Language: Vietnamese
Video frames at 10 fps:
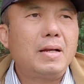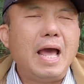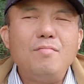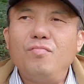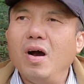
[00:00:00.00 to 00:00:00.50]

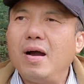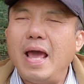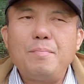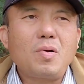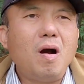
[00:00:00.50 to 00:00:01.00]
đem vợ
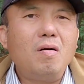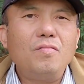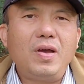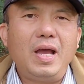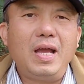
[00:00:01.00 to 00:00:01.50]
đem
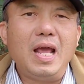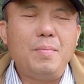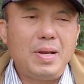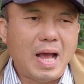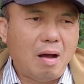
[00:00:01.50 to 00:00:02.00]
con về
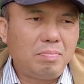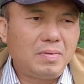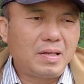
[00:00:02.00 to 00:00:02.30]
để mà đi học